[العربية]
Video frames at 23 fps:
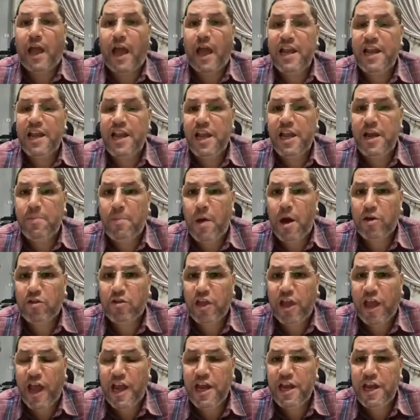خليني
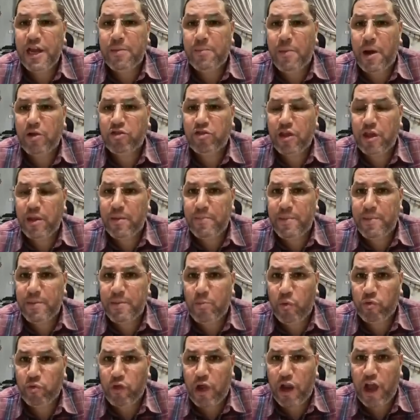برضه خليني برضه من
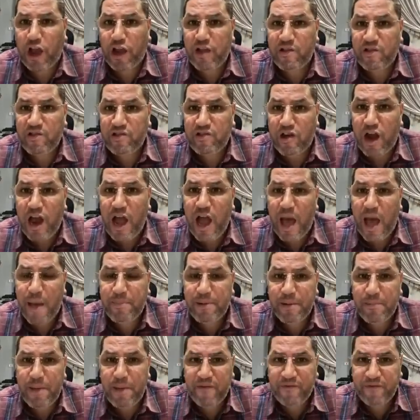منطلق الصراحه
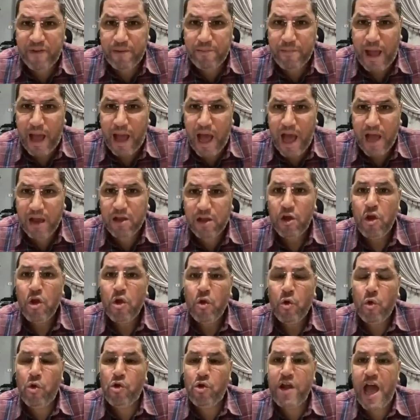قبل ما اقفل معاك
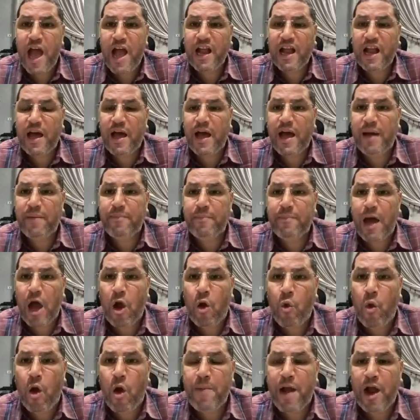هناك ما
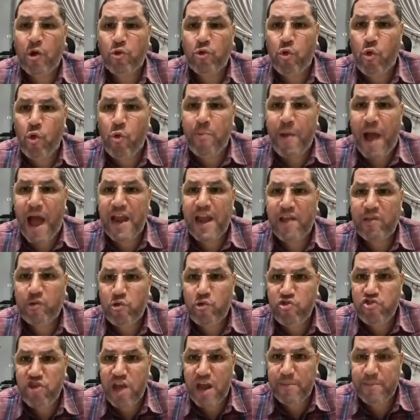هو مكتوب على
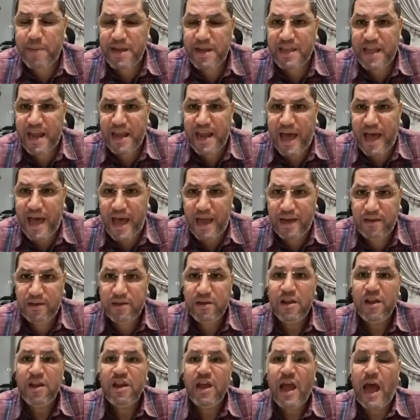السوشيال ميديا الآن
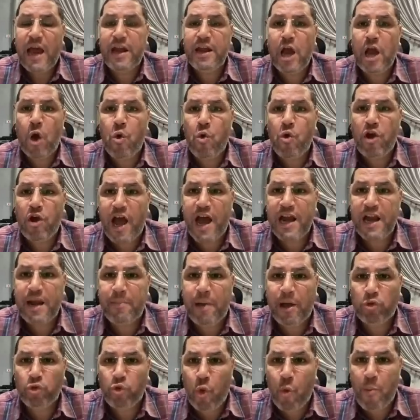أنه كان
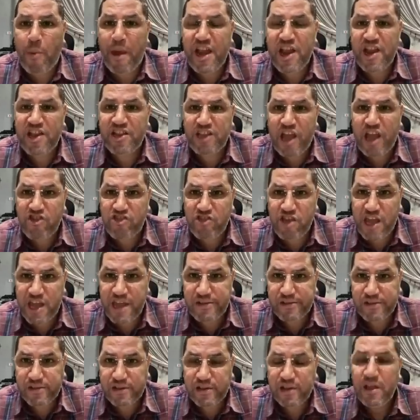مطلوبا
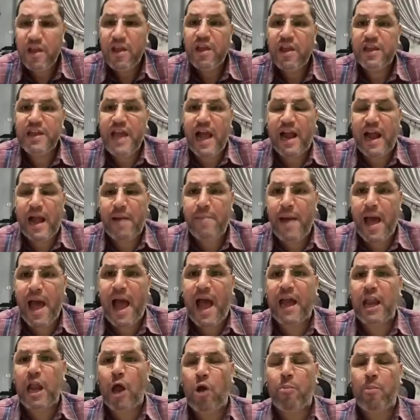للتجنيد يا
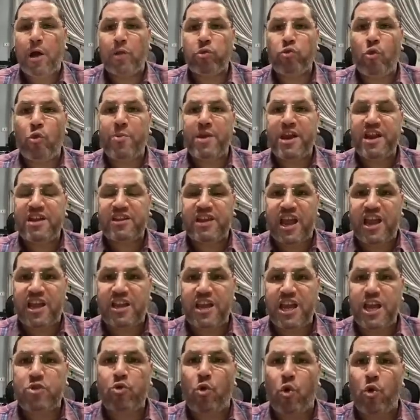جماعة لو مطلوب
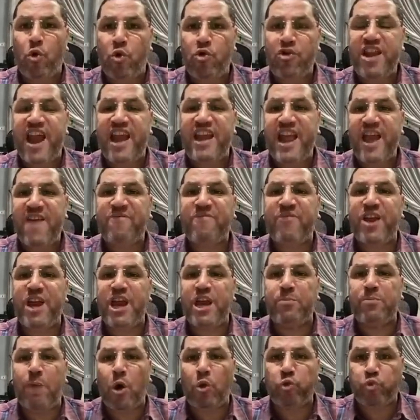للتجنيد قولوا لنا نقفل
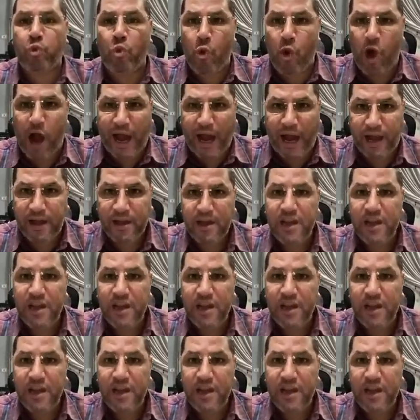الموضوع